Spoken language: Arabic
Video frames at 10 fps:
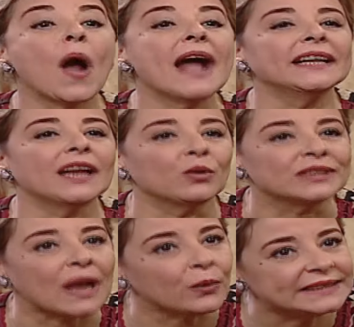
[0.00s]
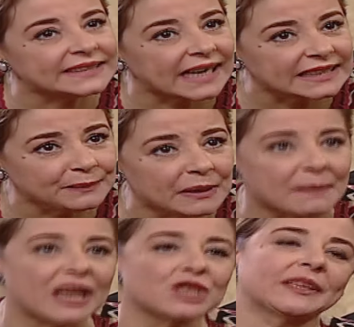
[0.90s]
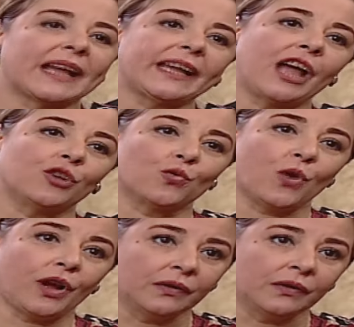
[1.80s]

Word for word: هو انا لو اتجوزت رسمي المعاش بتاعي هيروح